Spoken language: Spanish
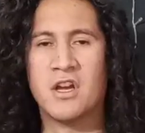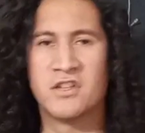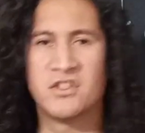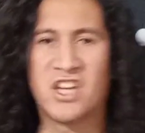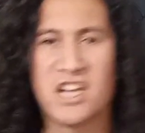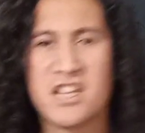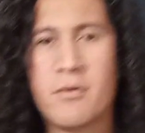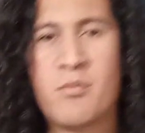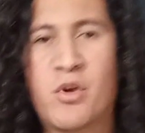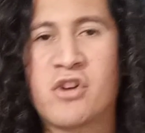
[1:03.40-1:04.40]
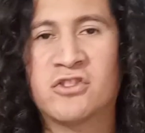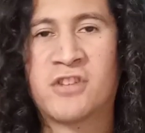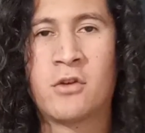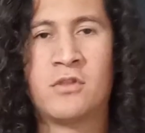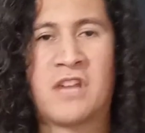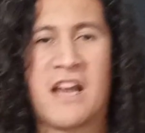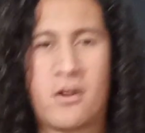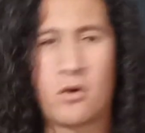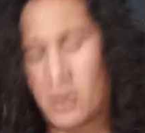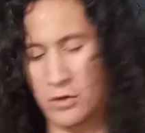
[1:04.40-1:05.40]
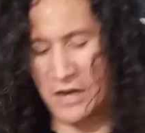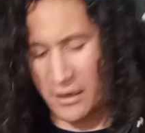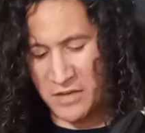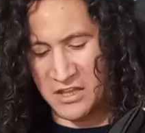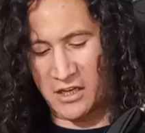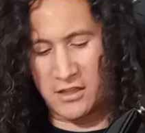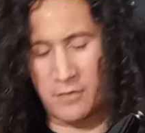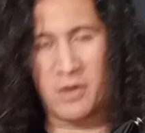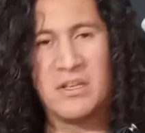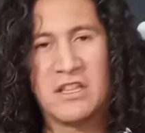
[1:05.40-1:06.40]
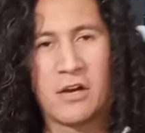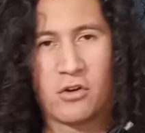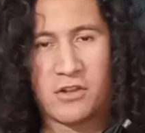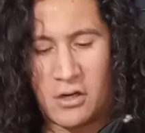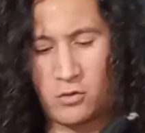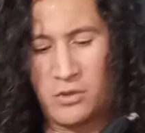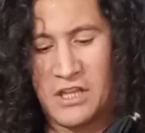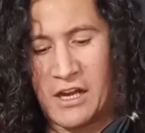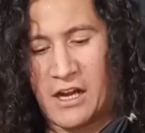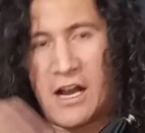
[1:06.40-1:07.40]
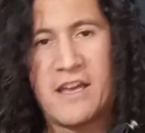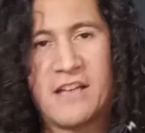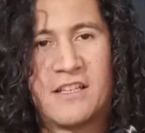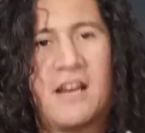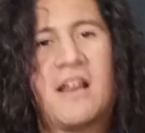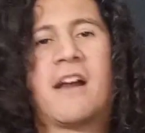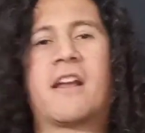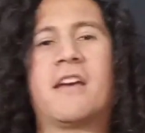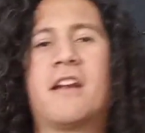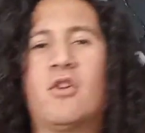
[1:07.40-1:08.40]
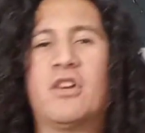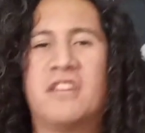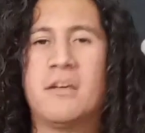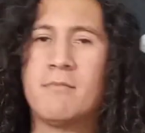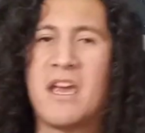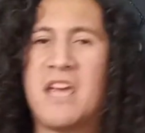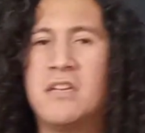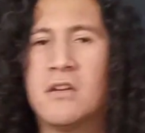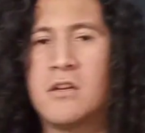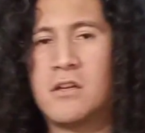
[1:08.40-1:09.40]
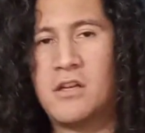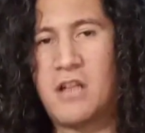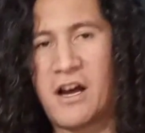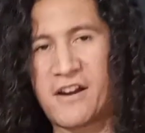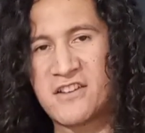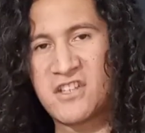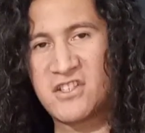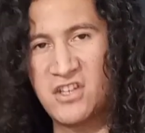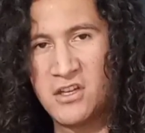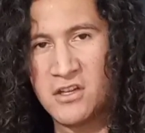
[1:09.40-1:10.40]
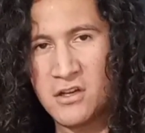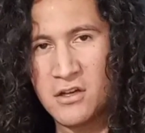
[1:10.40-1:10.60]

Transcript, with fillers: Si quieres también puedes conseguir un taladro o alguna herramienta que te permita cortar tu guitarra acá y hacer la agarradera lo Steam Bay y la agarrás así.